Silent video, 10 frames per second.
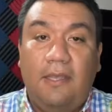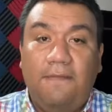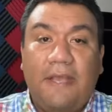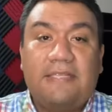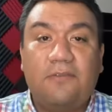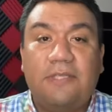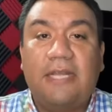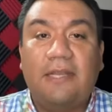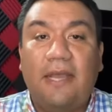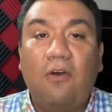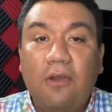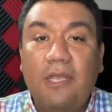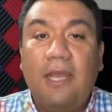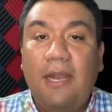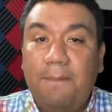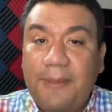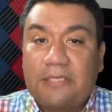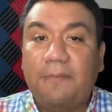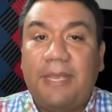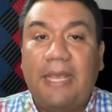Y fíjese usted que hoy el
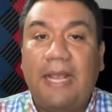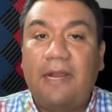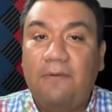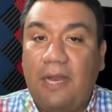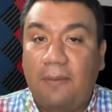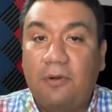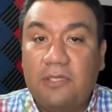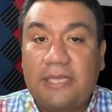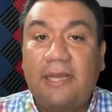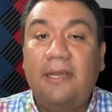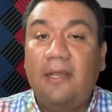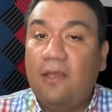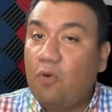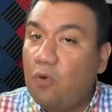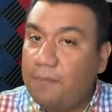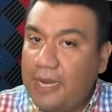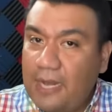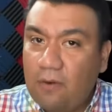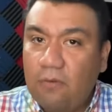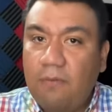peso mexicano y la bolsa
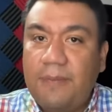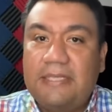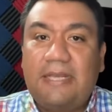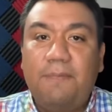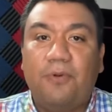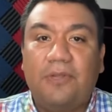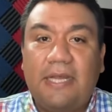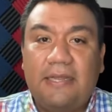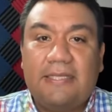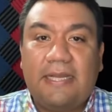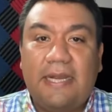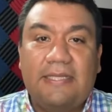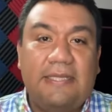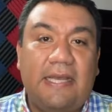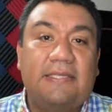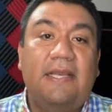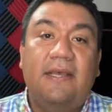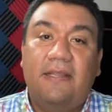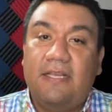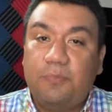culminaron un mes de importantes ganancias
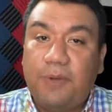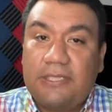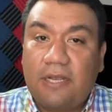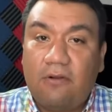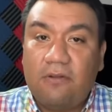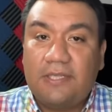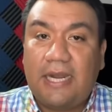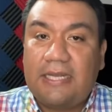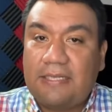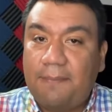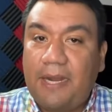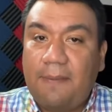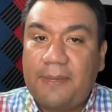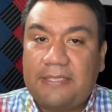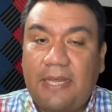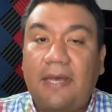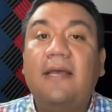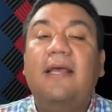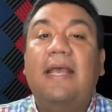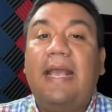después de conocer la semana
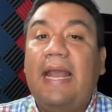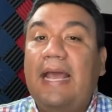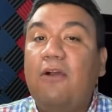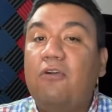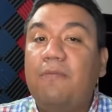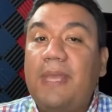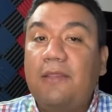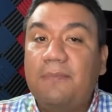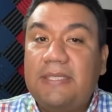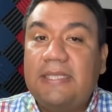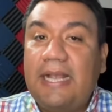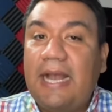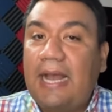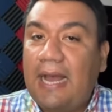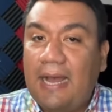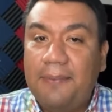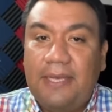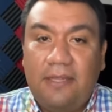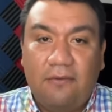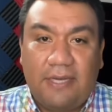pasada que la economía doméstica ha
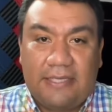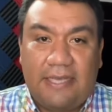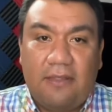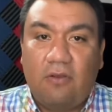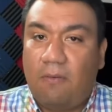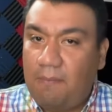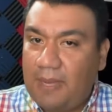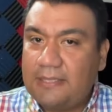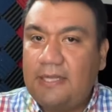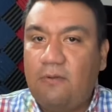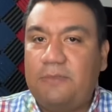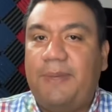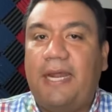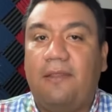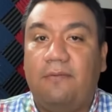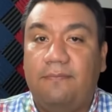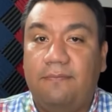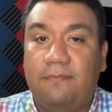venido creciendo más de lo esperado.